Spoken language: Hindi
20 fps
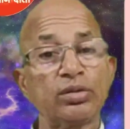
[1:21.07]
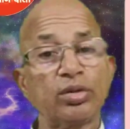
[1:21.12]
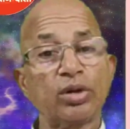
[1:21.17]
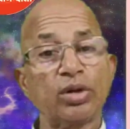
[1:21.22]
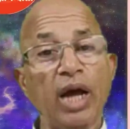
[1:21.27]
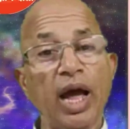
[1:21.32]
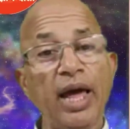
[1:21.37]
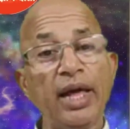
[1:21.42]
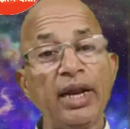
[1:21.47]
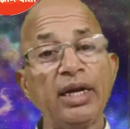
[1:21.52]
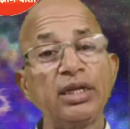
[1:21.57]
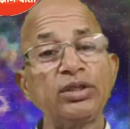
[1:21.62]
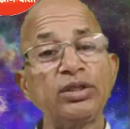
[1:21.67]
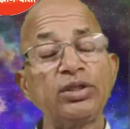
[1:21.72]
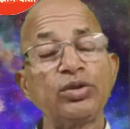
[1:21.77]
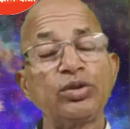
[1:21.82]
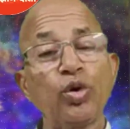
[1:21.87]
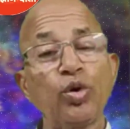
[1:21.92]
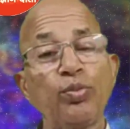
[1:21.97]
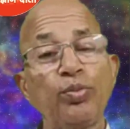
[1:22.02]
कारण
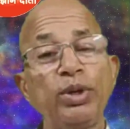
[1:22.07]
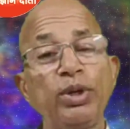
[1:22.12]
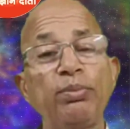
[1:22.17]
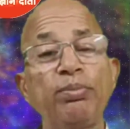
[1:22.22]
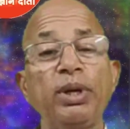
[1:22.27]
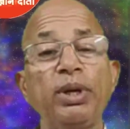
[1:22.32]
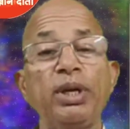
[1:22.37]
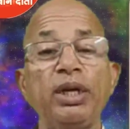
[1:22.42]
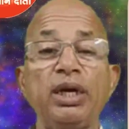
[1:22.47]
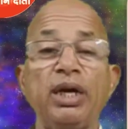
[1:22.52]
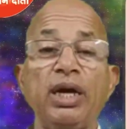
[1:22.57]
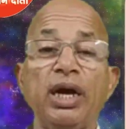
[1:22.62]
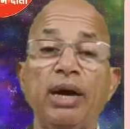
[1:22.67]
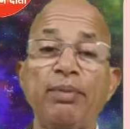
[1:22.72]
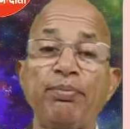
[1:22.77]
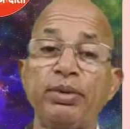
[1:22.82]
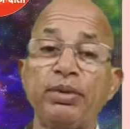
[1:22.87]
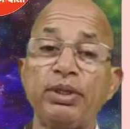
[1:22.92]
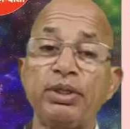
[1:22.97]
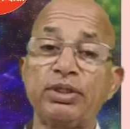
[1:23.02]
जो भी बनेगा
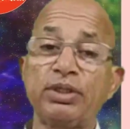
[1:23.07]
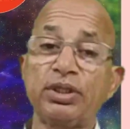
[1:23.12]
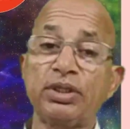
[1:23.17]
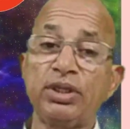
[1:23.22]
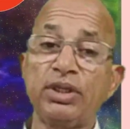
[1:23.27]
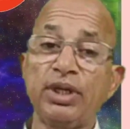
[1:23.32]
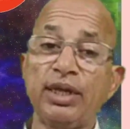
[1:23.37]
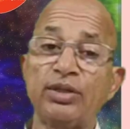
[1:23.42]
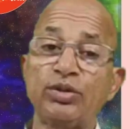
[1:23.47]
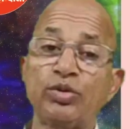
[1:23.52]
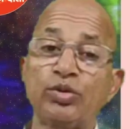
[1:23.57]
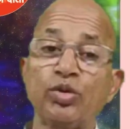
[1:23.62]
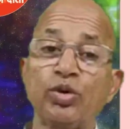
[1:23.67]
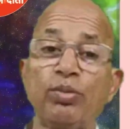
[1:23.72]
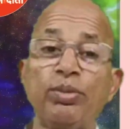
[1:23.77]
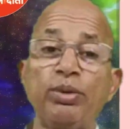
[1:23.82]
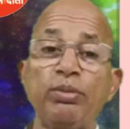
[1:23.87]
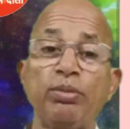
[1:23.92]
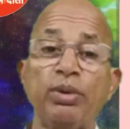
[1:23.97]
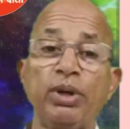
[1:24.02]
परिस्थितियां जो
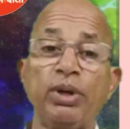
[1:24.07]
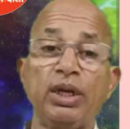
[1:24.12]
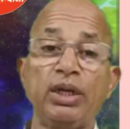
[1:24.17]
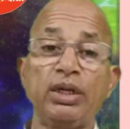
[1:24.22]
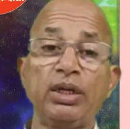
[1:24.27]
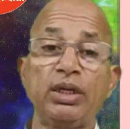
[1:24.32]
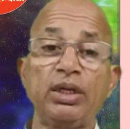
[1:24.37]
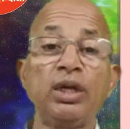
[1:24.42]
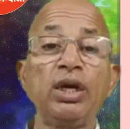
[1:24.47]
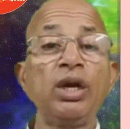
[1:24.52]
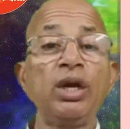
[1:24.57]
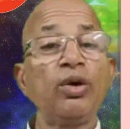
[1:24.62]
भी बनेगी